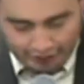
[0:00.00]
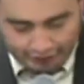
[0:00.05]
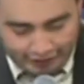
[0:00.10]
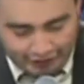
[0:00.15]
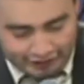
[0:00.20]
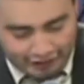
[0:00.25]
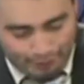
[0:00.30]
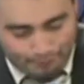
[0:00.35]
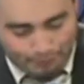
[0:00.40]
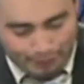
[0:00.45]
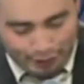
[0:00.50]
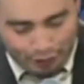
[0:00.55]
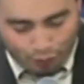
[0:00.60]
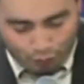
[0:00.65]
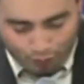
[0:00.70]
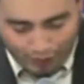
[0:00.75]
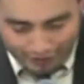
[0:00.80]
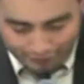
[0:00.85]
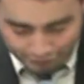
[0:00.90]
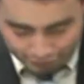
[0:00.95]
Dice, pero
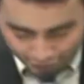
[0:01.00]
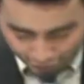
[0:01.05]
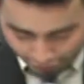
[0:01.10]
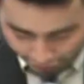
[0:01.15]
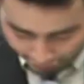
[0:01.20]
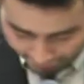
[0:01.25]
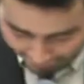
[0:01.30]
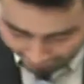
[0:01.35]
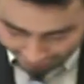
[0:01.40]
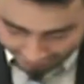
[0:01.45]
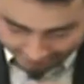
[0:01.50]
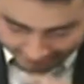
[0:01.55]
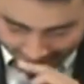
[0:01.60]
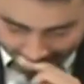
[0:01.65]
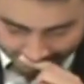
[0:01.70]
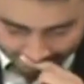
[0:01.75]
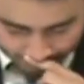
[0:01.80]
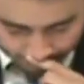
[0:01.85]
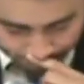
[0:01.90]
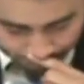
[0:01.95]
cuando, ¿qué dice
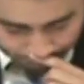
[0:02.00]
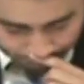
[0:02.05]
ahí?